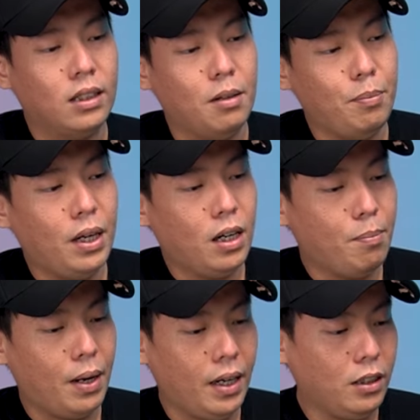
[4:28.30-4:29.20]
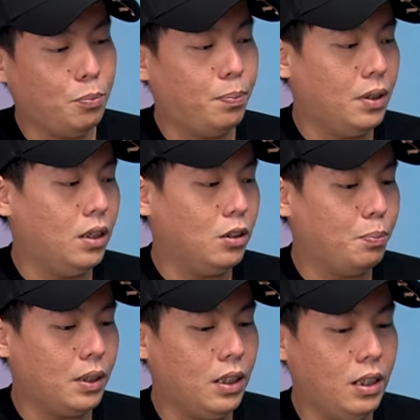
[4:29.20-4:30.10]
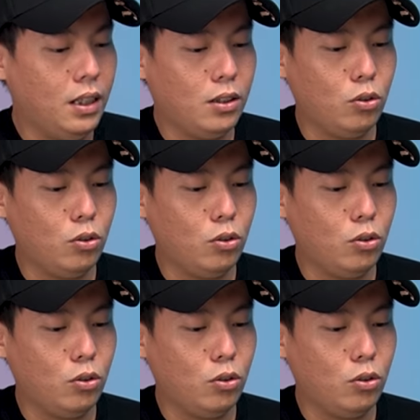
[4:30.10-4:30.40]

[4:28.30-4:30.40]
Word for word: tampilan depannya uh, seperti ini